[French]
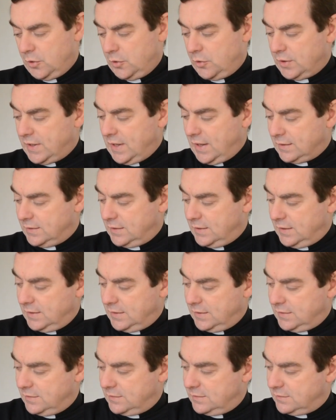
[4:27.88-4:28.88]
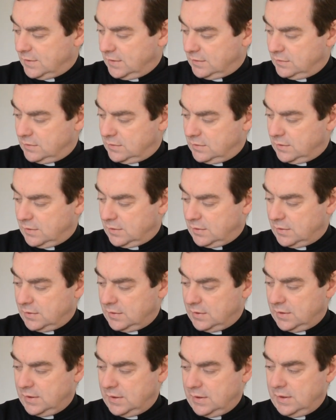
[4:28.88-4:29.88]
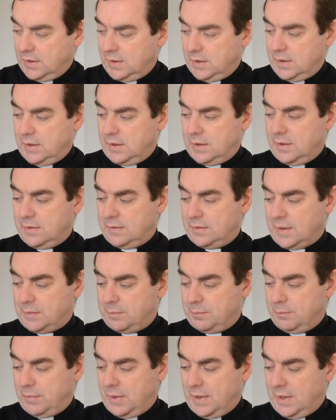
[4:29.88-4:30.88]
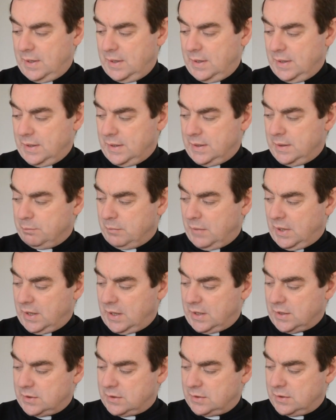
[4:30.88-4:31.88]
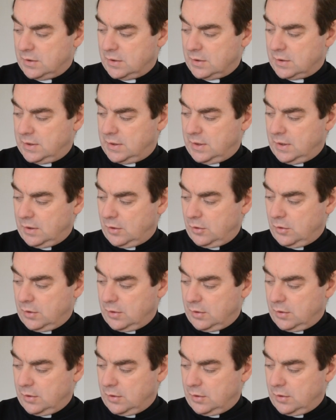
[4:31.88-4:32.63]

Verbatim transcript: Regardez cette, euh, cette belle image qui est